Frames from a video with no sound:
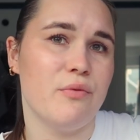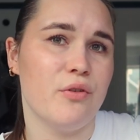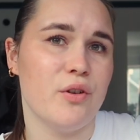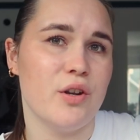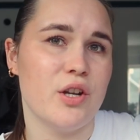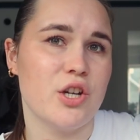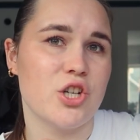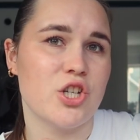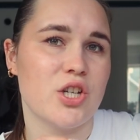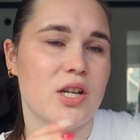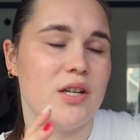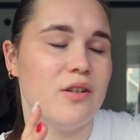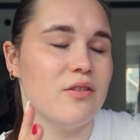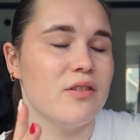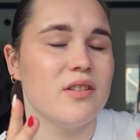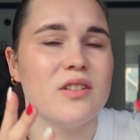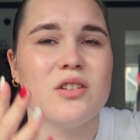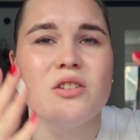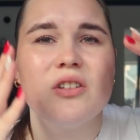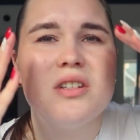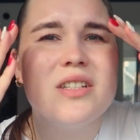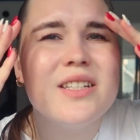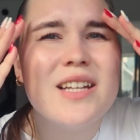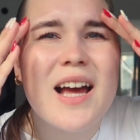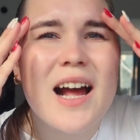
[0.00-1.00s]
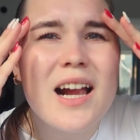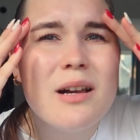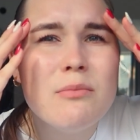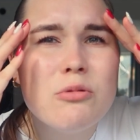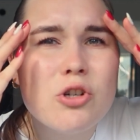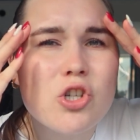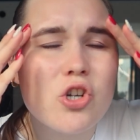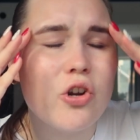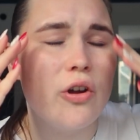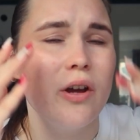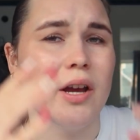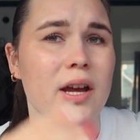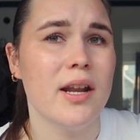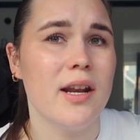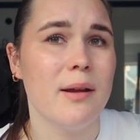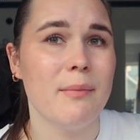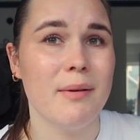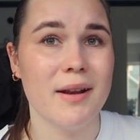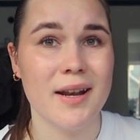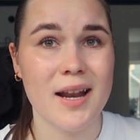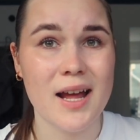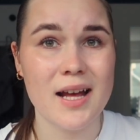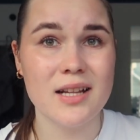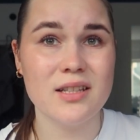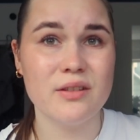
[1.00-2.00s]
von der Stadt und ist total bescheuert,
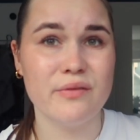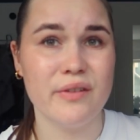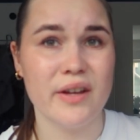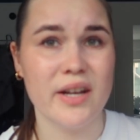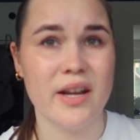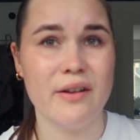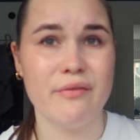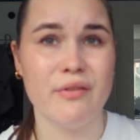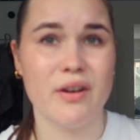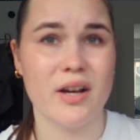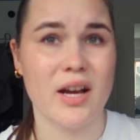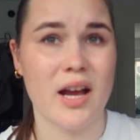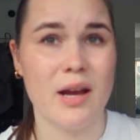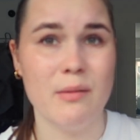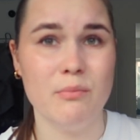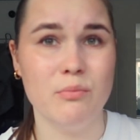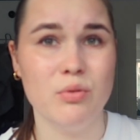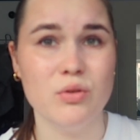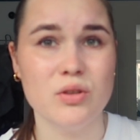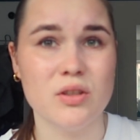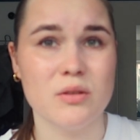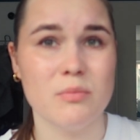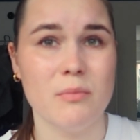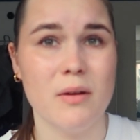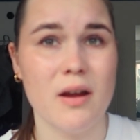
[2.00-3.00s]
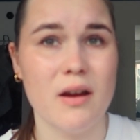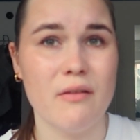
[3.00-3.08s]
aber nachts fährt einfach kein Bus mehr.